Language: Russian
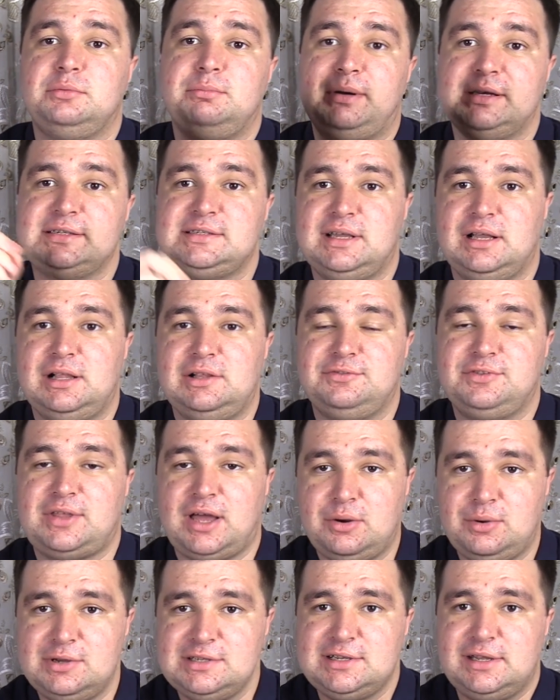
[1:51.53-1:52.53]
он поставил
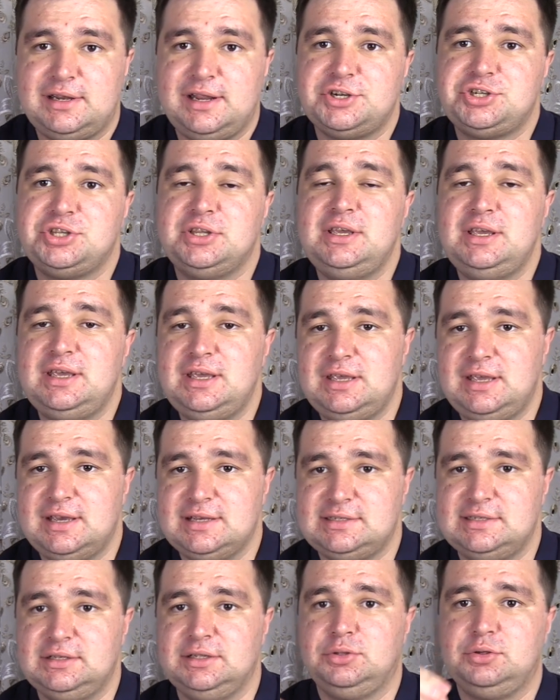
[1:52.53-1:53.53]
второй заряженный и
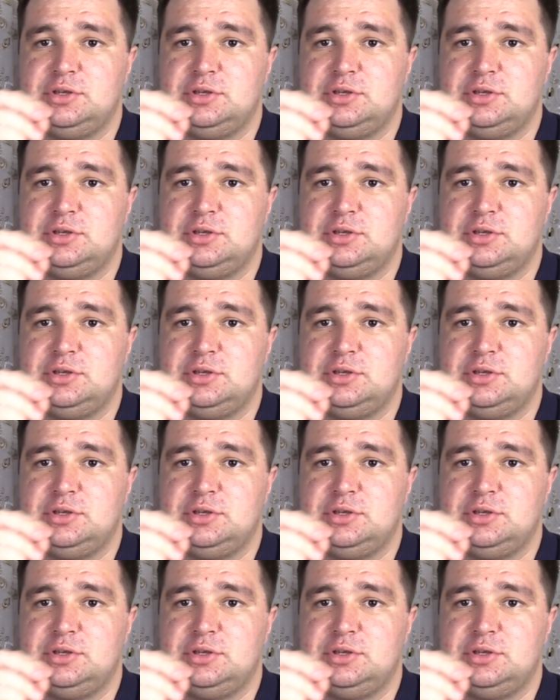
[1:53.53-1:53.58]
ездил.